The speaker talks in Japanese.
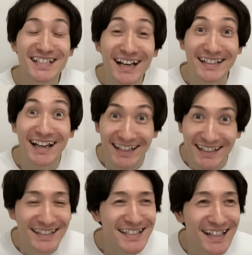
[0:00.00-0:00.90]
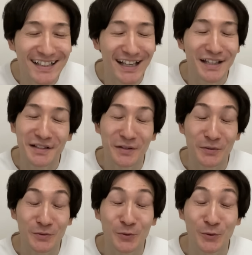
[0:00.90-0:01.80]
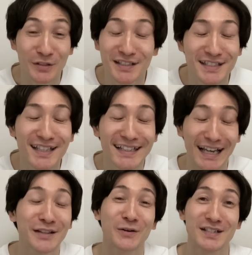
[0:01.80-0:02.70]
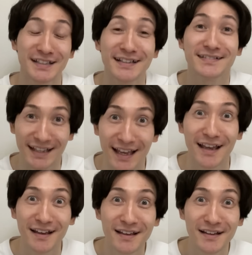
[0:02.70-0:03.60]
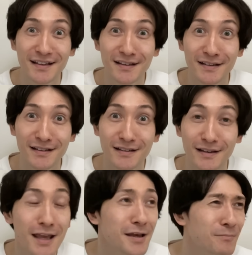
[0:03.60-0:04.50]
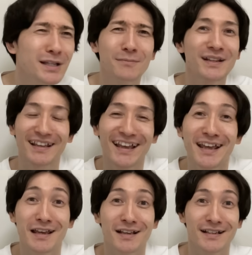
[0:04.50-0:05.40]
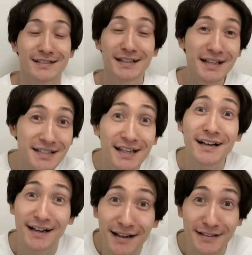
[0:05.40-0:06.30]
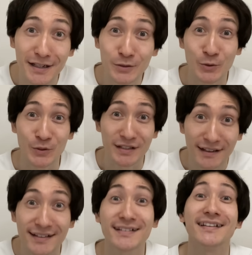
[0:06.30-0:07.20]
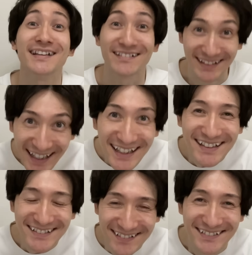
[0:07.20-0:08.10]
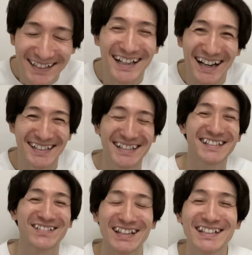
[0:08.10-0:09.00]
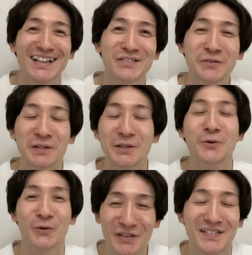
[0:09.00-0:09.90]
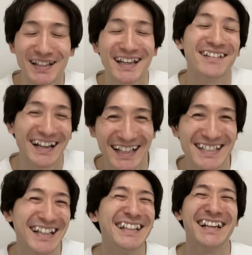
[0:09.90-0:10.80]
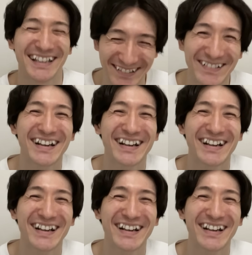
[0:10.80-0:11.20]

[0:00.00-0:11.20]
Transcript: 志がない意志がないって、意志がないとかじゃなくて、え、待って待って、え、ちゃんが韓国来たかったんだよね。うん。だから、サナちゃんの行きたいとこに行こうよってだけの話なんだけど。